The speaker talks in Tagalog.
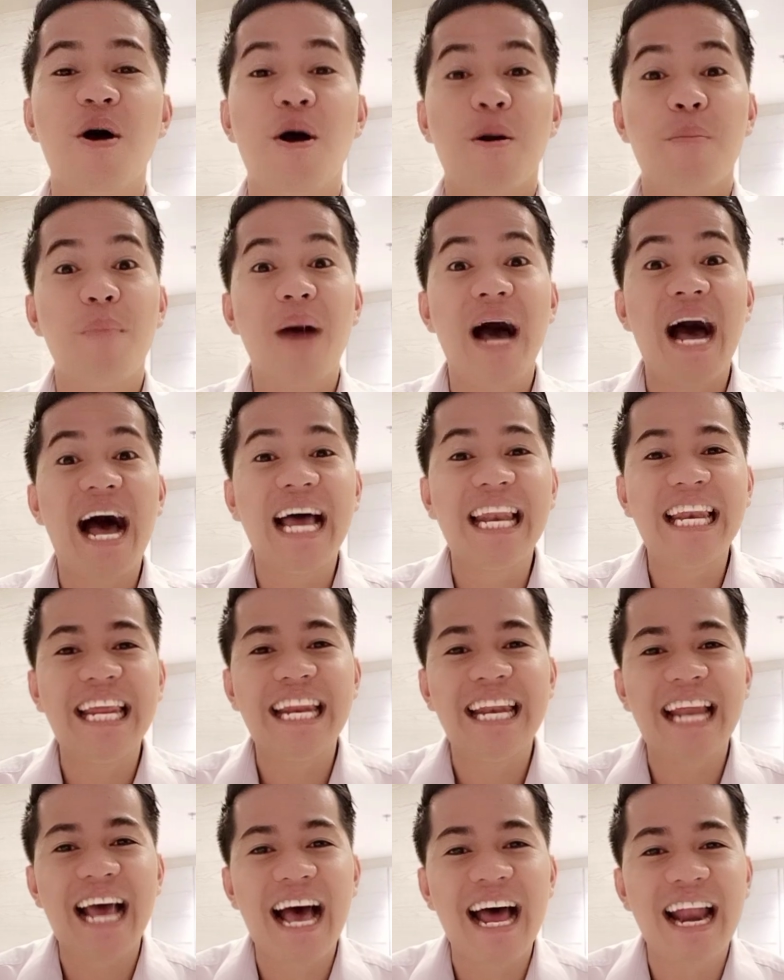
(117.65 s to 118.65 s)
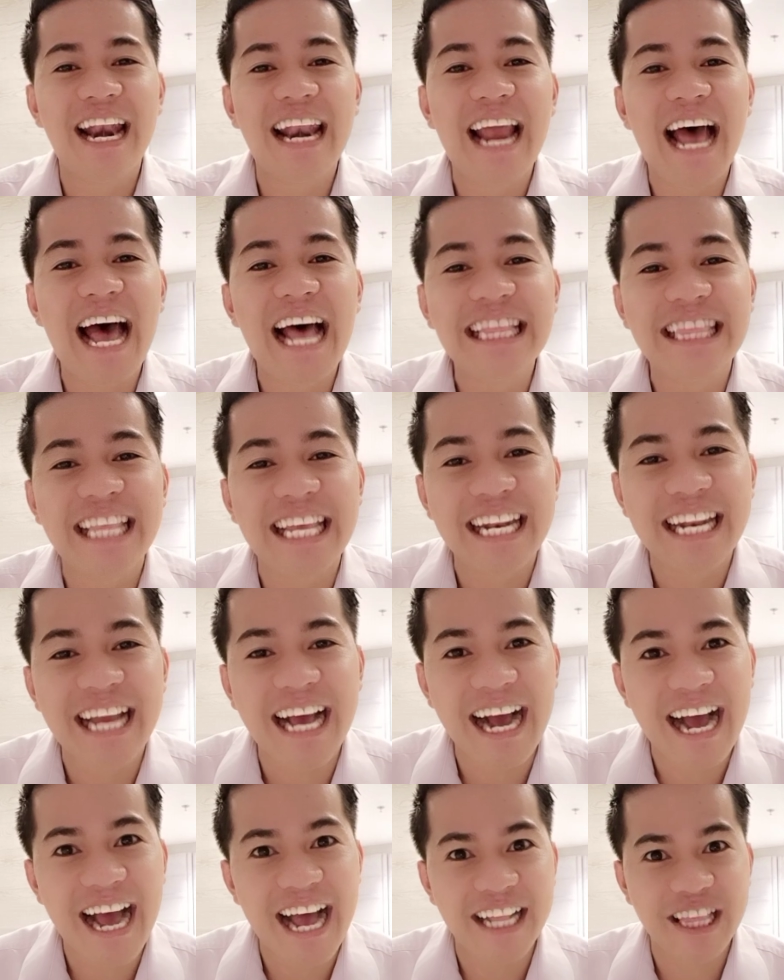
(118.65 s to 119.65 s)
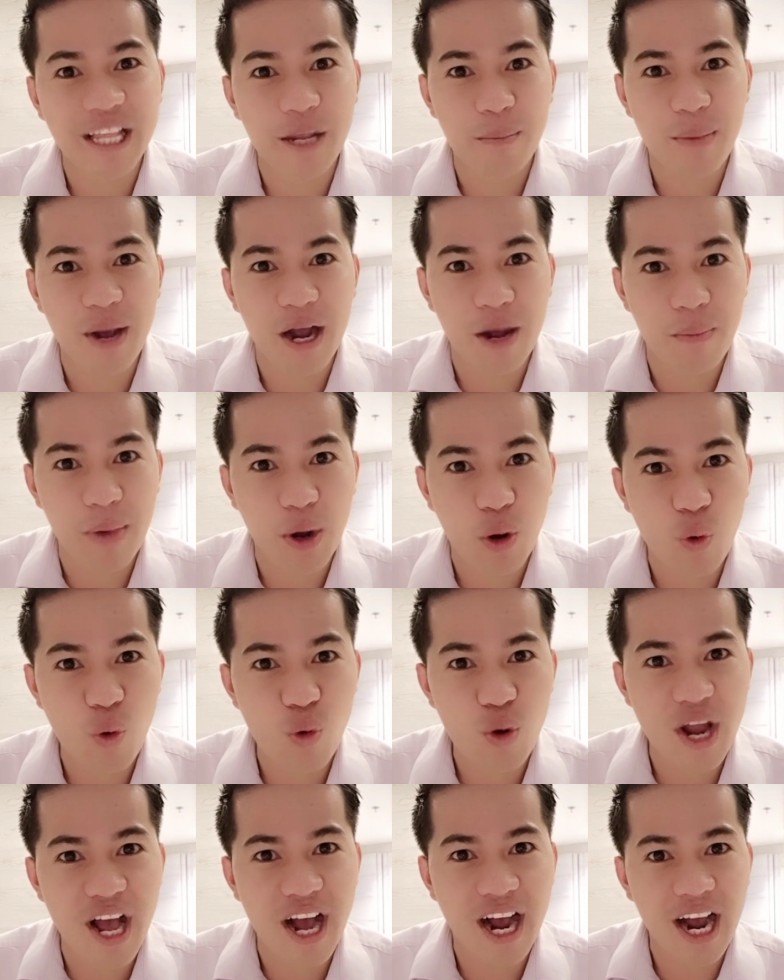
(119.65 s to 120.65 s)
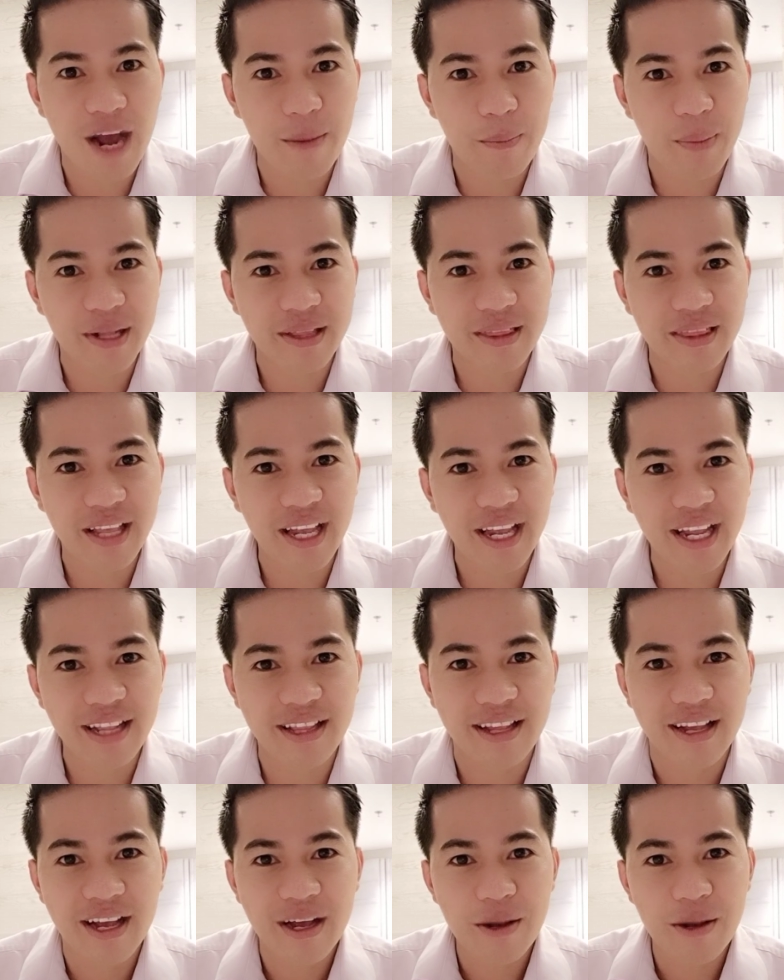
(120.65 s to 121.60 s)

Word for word: Mahalin natin ang ating mga magulang, kapatid,